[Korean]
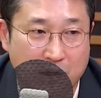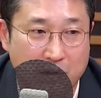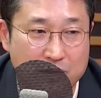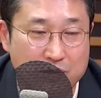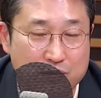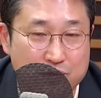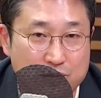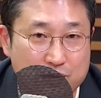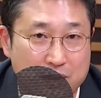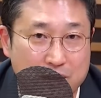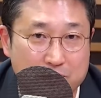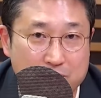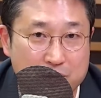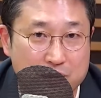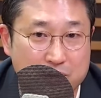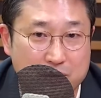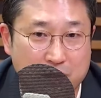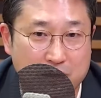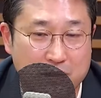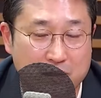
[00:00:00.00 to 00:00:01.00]
어느
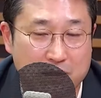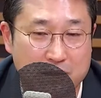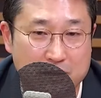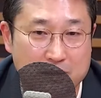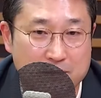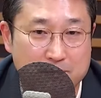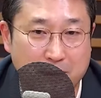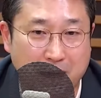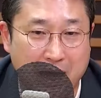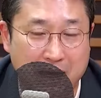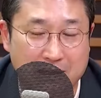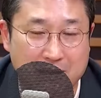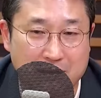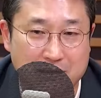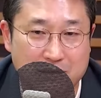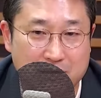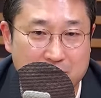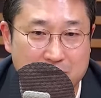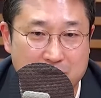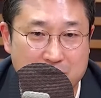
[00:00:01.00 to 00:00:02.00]
순간부터
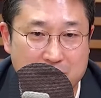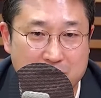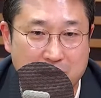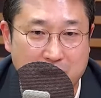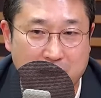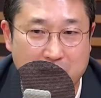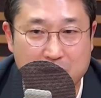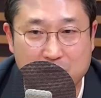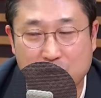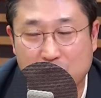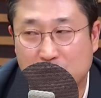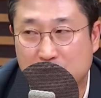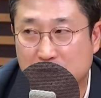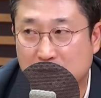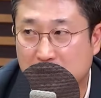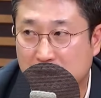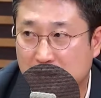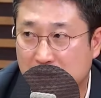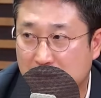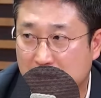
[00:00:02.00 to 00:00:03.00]
말은 그러는데
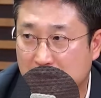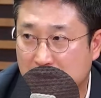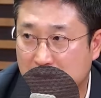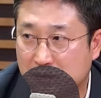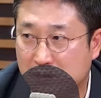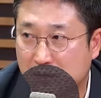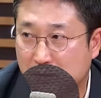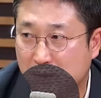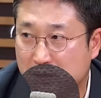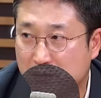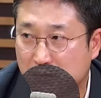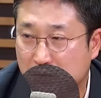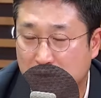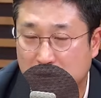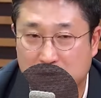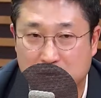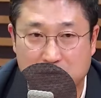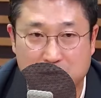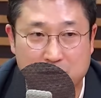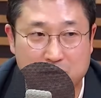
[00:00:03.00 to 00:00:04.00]
행동들이 인정받지
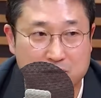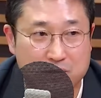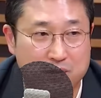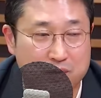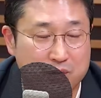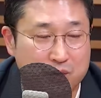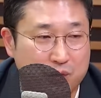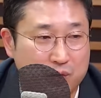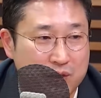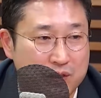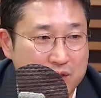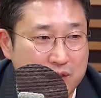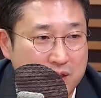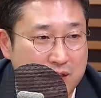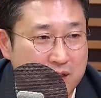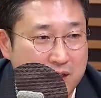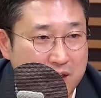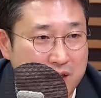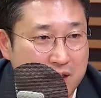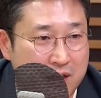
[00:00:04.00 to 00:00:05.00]
못했어요. 그리고
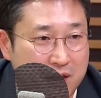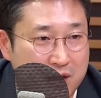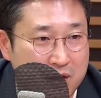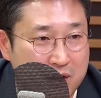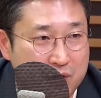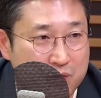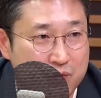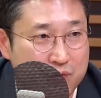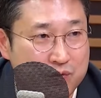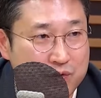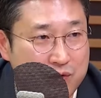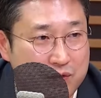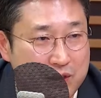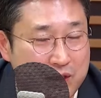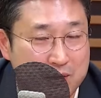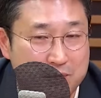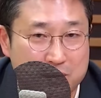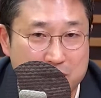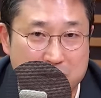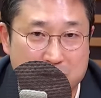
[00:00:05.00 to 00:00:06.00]
노회찬의
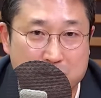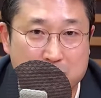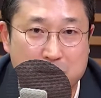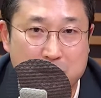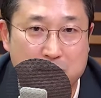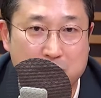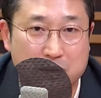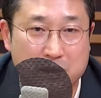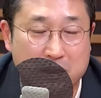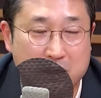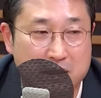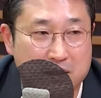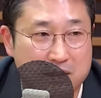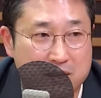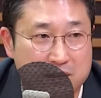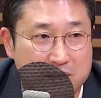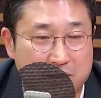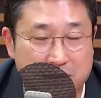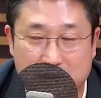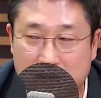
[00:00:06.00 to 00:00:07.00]
6,411번의
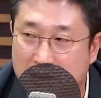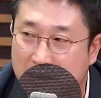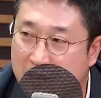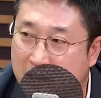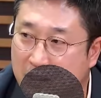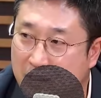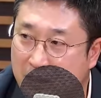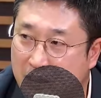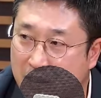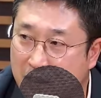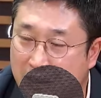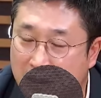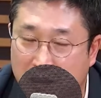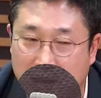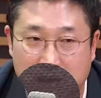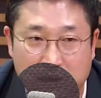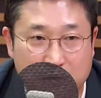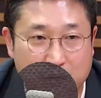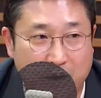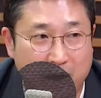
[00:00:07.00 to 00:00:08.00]
그 정신이
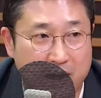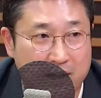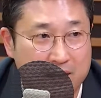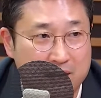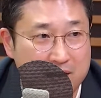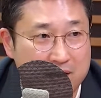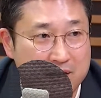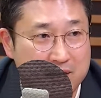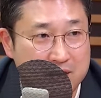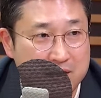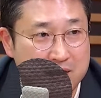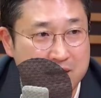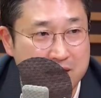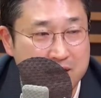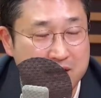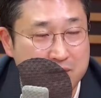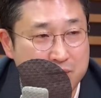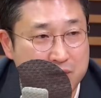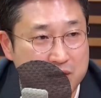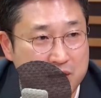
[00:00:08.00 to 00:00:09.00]
과연
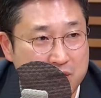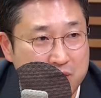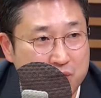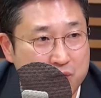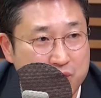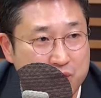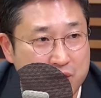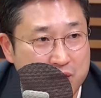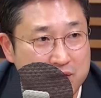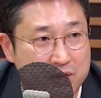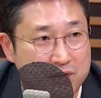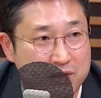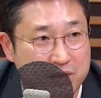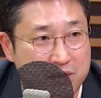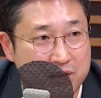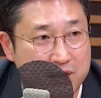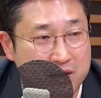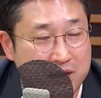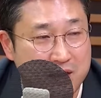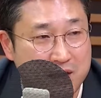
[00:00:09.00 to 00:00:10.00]
21대 국회에서
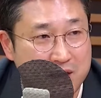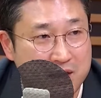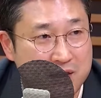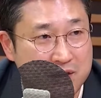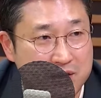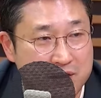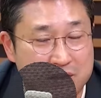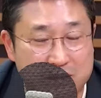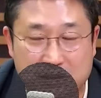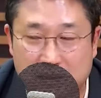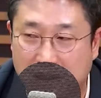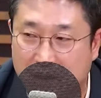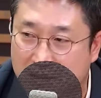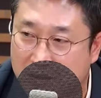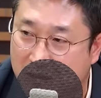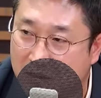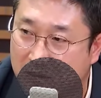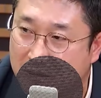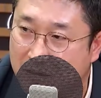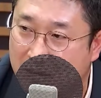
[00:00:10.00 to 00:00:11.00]
정의당이
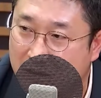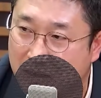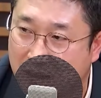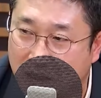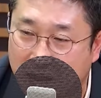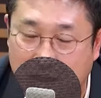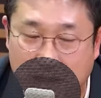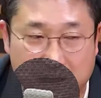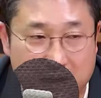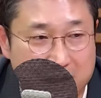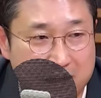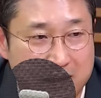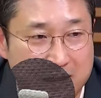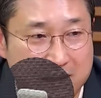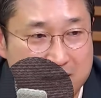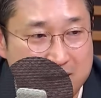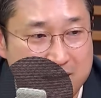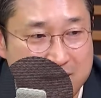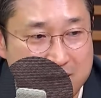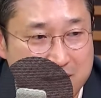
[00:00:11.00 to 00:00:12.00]
실현됐었는가
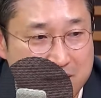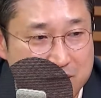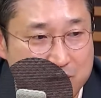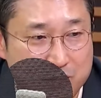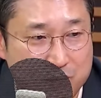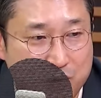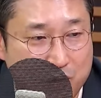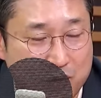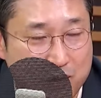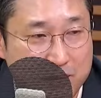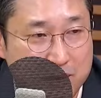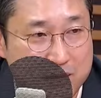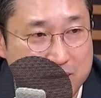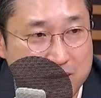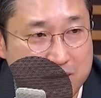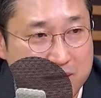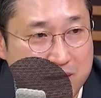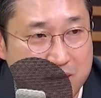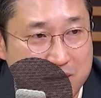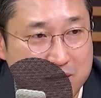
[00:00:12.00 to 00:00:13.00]
좀
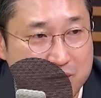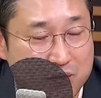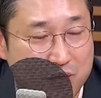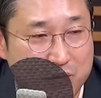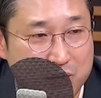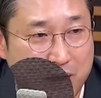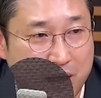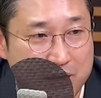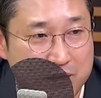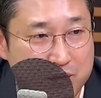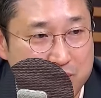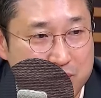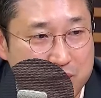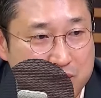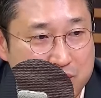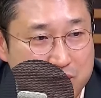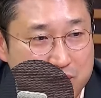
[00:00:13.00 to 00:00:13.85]
돌아봤을 때는 조금 아쉬움이